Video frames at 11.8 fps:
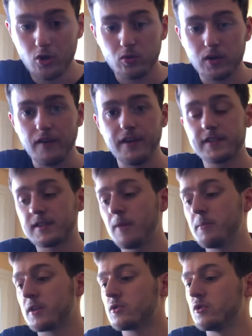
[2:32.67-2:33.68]
Donc avec ça,
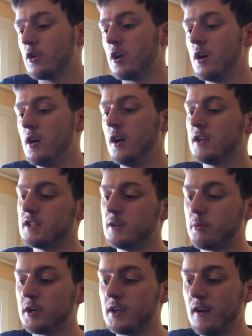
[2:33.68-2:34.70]
bien sûr, j'ai
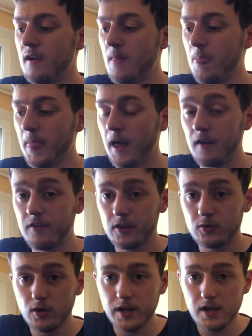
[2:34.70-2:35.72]
pris un
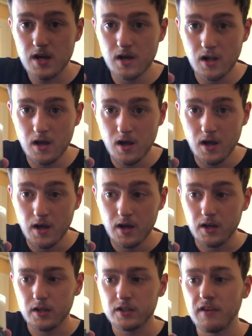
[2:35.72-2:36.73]
verre de lait
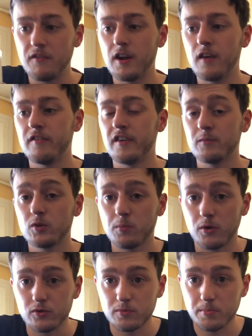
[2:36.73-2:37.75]
et j'avais la flemme de
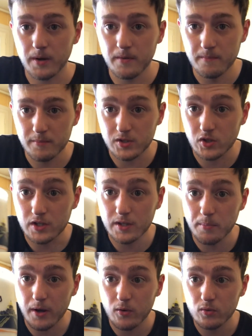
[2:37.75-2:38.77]
prendre du pain parce qu'il
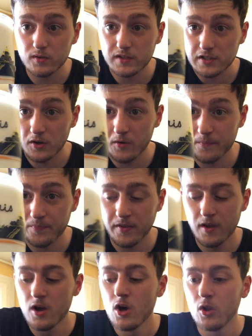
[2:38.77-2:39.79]
n'était pas croustillant.
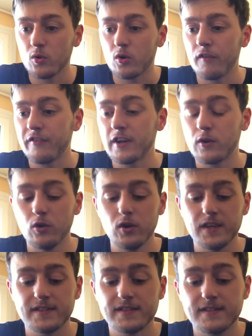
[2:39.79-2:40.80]
Donc en fait, le
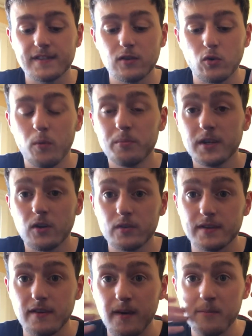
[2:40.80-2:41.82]
lait, si c'est trop piquant,
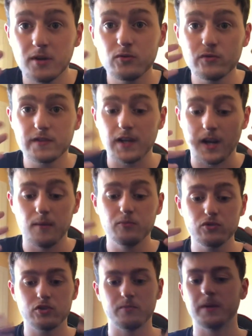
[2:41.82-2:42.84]
ça va m'adoucir la
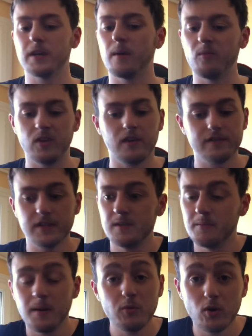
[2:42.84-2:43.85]
bouche, mais à mon
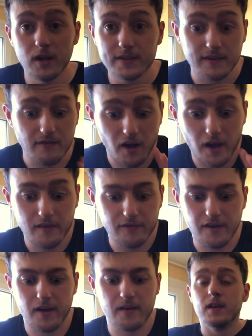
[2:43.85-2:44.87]
avis, même le lait, ça va rien
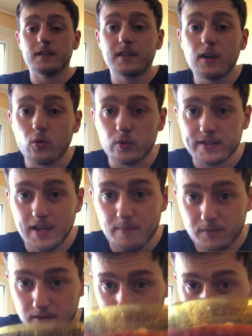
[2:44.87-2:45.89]
faire. Si le
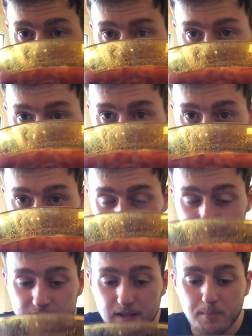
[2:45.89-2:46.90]
concept vous plaît, les gars,
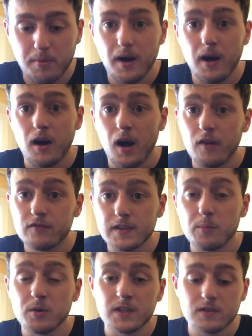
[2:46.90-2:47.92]
n'hésitez pas à vous
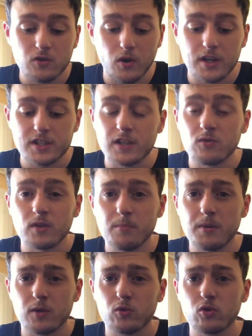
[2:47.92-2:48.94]
abonner sur la chaîne. On
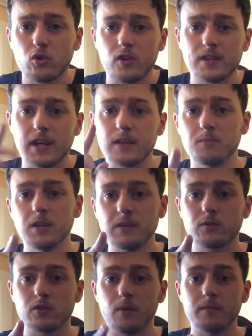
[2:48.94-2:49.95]
est bientôt 34 000,
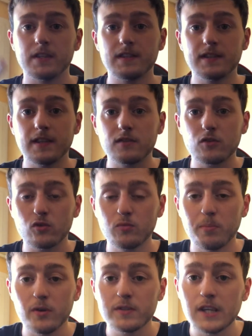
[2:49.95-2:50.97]
il me semble. N'hésitez
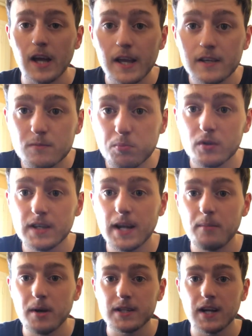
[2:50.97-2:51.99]
surtout pas aussi à exploser
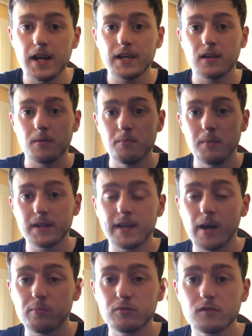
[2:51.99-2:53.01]
la barre des likes.
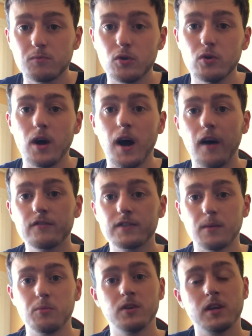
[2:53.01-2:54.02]
Mettez un pouce bleu, à
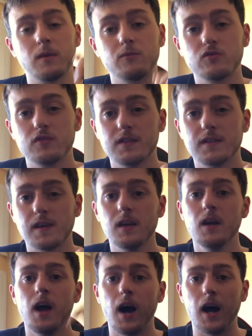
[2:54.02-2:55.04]
vous abonner, comme je vous
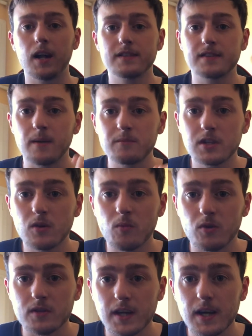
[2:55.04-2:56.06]
disais, à laisser un petit
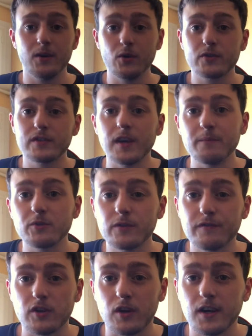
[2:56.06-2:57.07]
commentaire et aussi à me
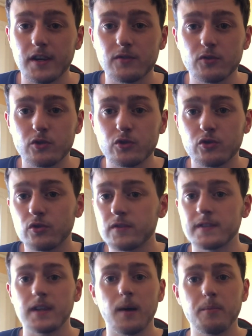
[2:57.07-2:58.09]
suivre sur les réseaux sociaux,
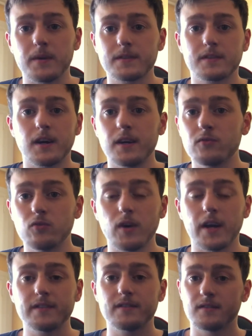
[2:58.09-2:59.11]
Snap, Insta et tout le
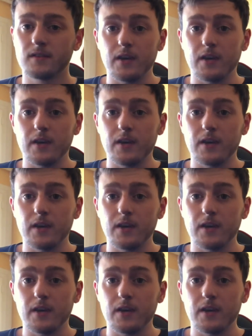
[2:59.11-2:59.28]
reste.